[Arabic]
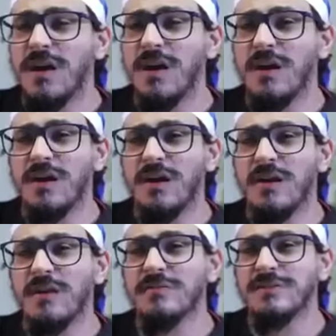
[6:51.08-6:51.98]

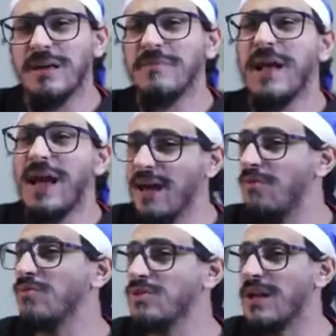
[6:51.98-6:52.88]
آه، دايما
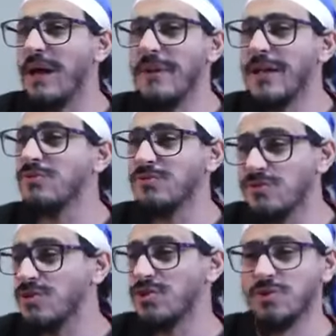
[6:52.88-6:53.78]
هحاول وسط العمليات
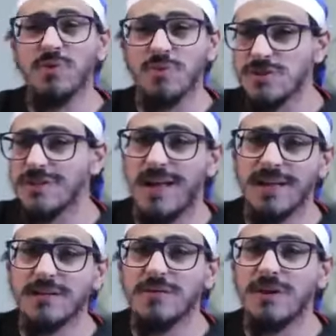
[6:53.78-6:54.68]
ووسط الشغل وسط
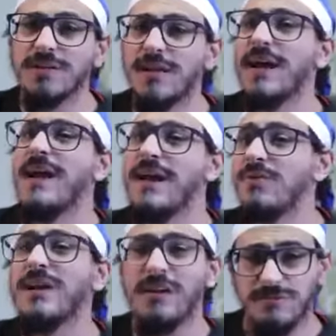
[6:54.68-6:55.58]
الحاجات دي كلها ان انا
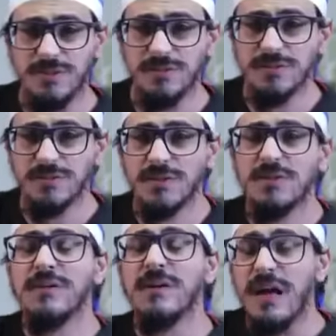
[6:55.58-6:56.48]
احاول افيد
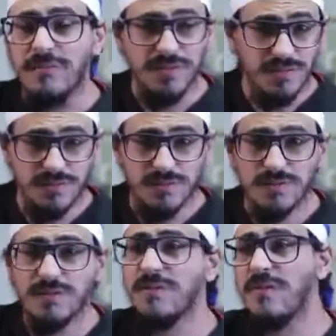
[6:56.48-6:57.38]
افيد
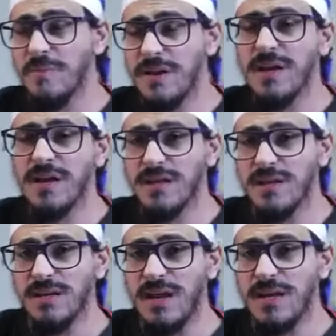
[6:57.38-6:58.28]
ربنا
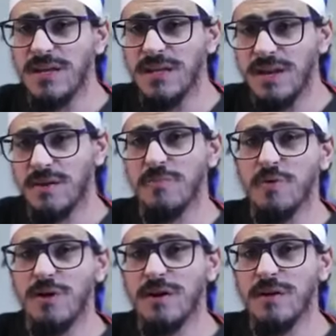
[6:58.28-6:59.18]
يعني يكرم
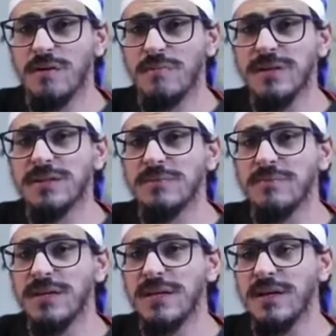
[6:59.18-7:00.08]
كل بنت
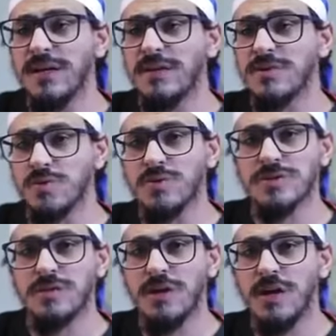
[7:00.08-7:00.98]
بالزوج
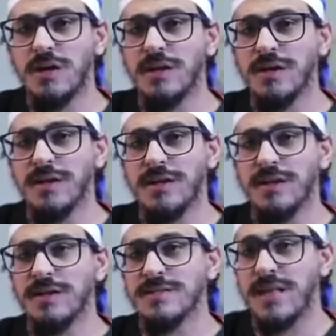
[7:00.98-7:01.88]
الصالح
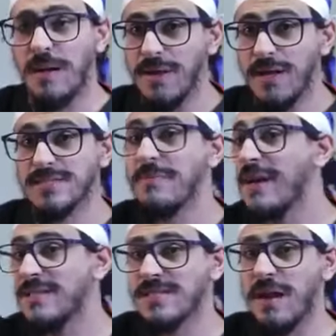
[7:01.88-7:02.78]
اللي يستحملها زي ما
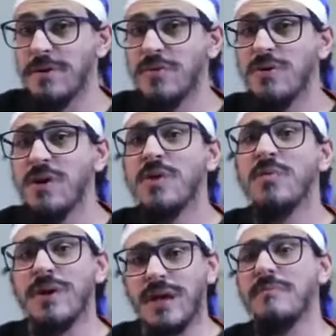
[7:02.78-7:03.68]
هي هتستحمله
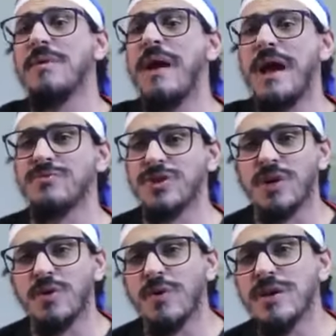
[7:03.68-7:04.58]
ويكمل معاها بشكل